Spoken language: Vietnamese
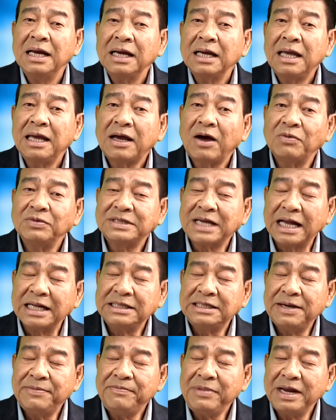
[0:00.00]
Khi Cộng sản
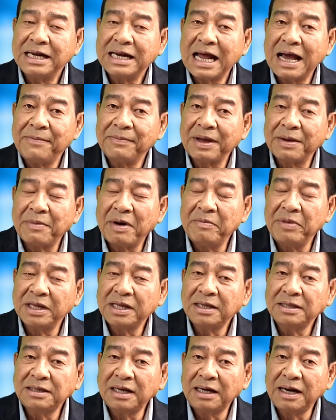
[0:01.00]
chiếm miền Nam ngày 30
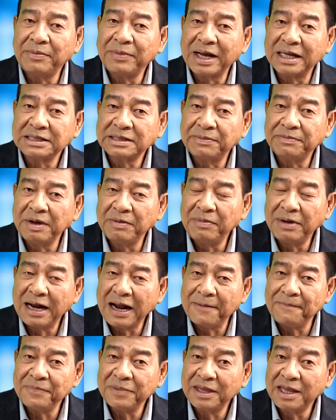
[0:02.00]
tháng 4 năm
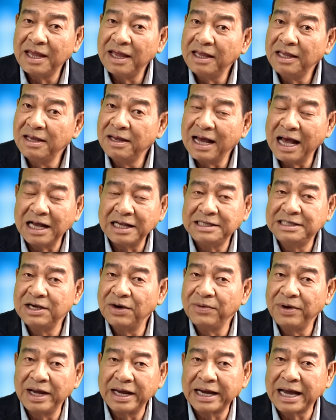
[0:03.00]
1975 thì như hàng
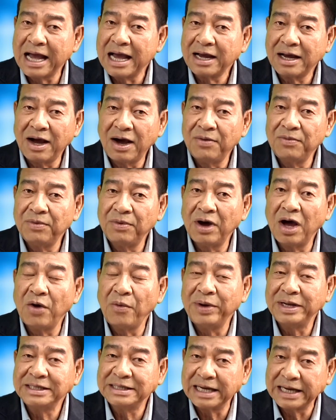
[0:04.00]
triệu người khác, ông à,
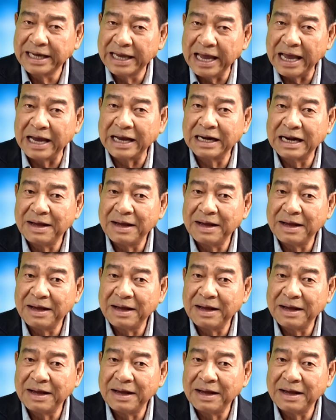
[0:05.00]
Nguyễn Gia Kiển